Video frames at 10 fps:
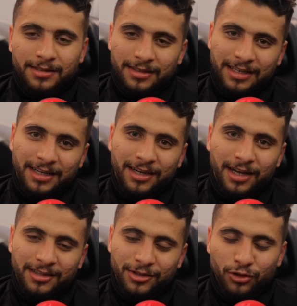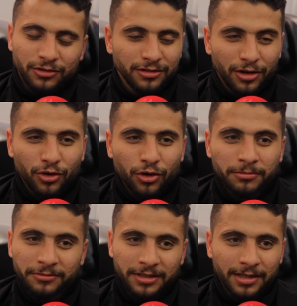يعني عند حسن
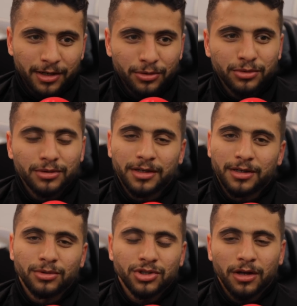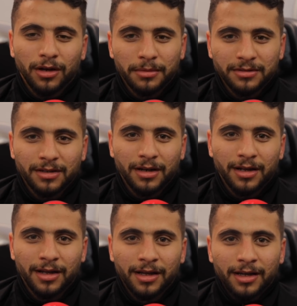ظنهم فينا وان شاء الله باذن
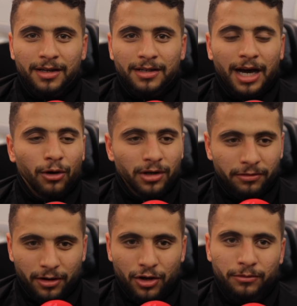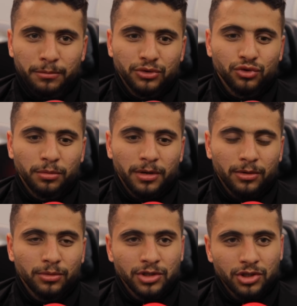الله نحاول نفرحهم بالسوبر
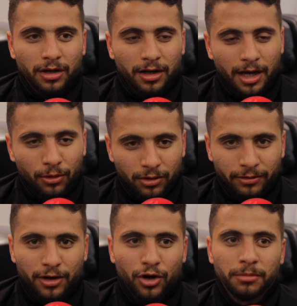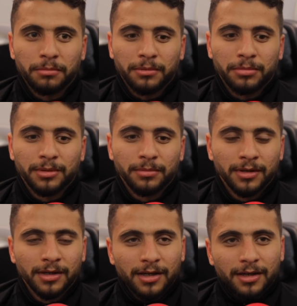وان شاء الله نحاول نفرحهم ب ب ب
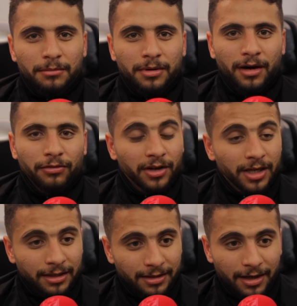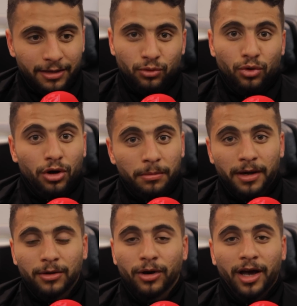بافريقيا ثالث
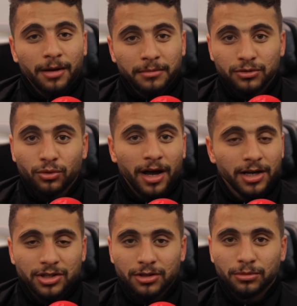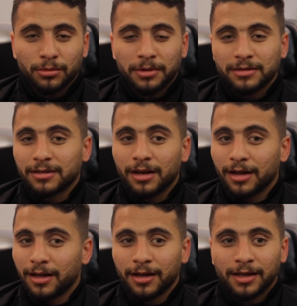ورابع وخامس وعاشر وباذن
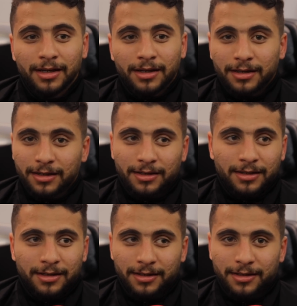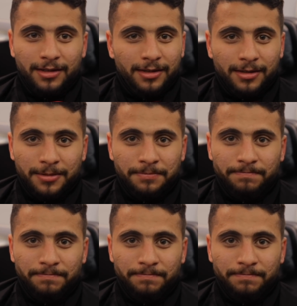الله آه،